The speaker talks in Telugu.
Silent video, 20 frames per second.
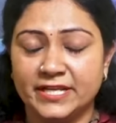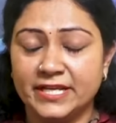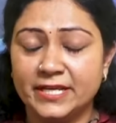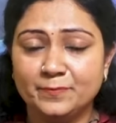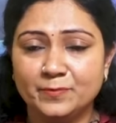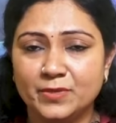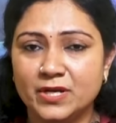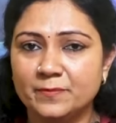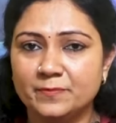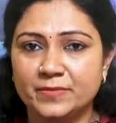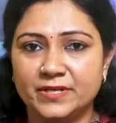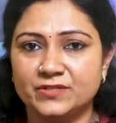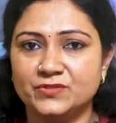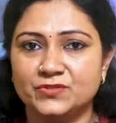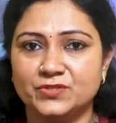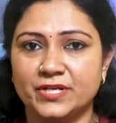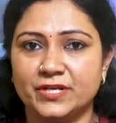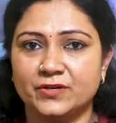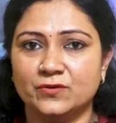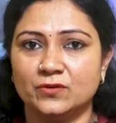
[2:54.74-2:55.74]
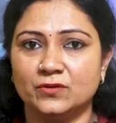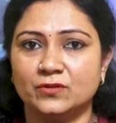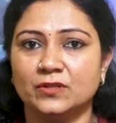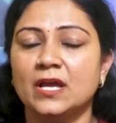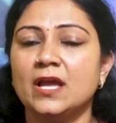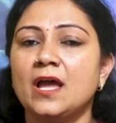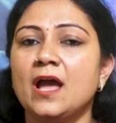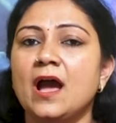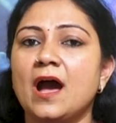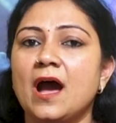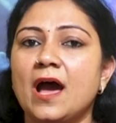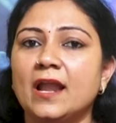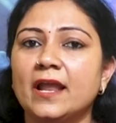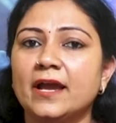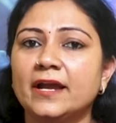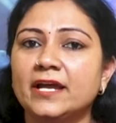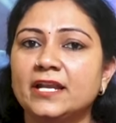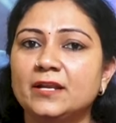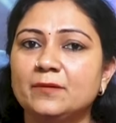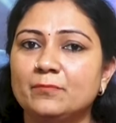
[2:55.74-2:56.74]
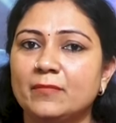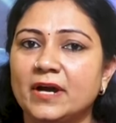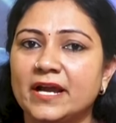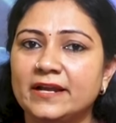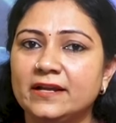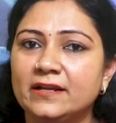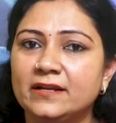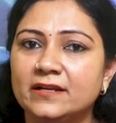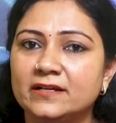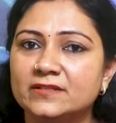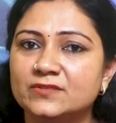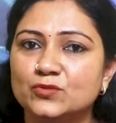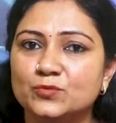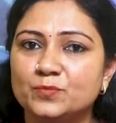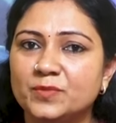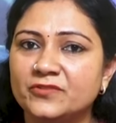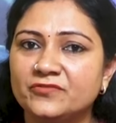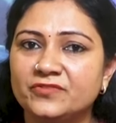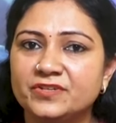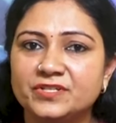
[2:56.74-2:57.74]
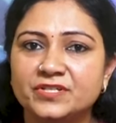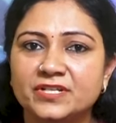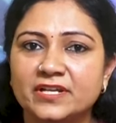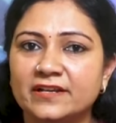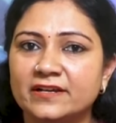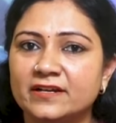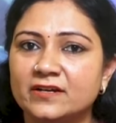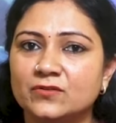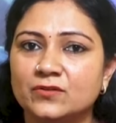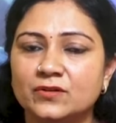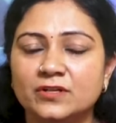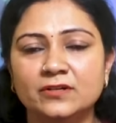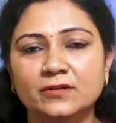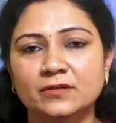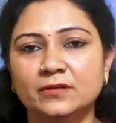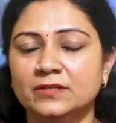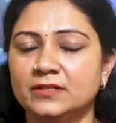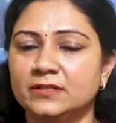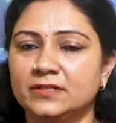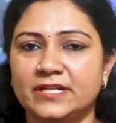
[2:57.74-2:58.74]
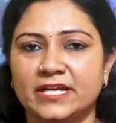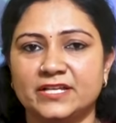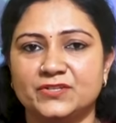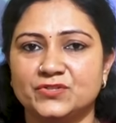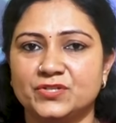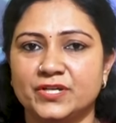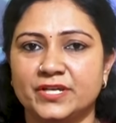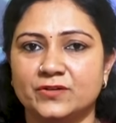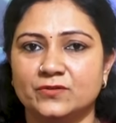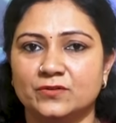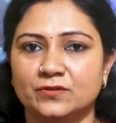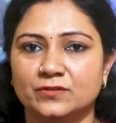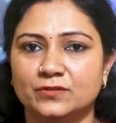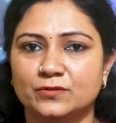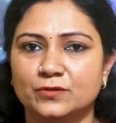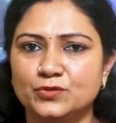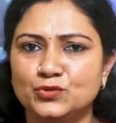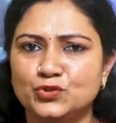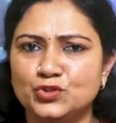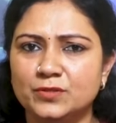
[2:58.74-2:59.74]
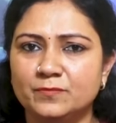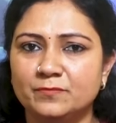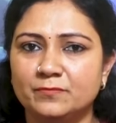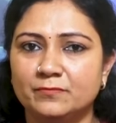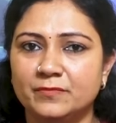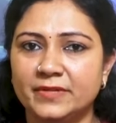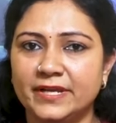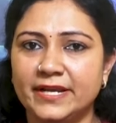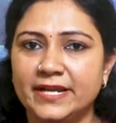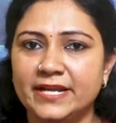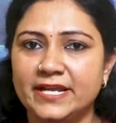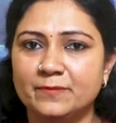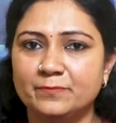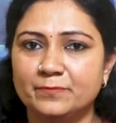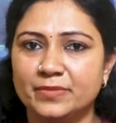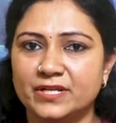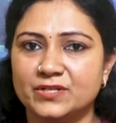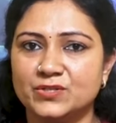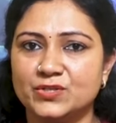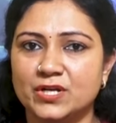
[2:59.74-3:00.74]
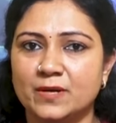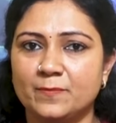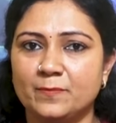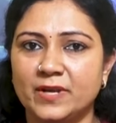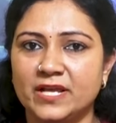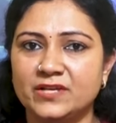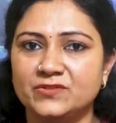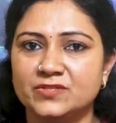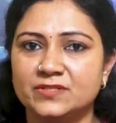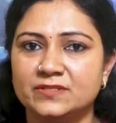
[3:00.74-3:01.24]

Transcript: డీప్గా ప్రెస్ చేయకూడదు అలాగని మైల్డ్గా సూపర్ఫిషియల్గా కూడా టచ్ చేయకూడదు కొంచెం మీడియం ప్రెషర్ అప్లై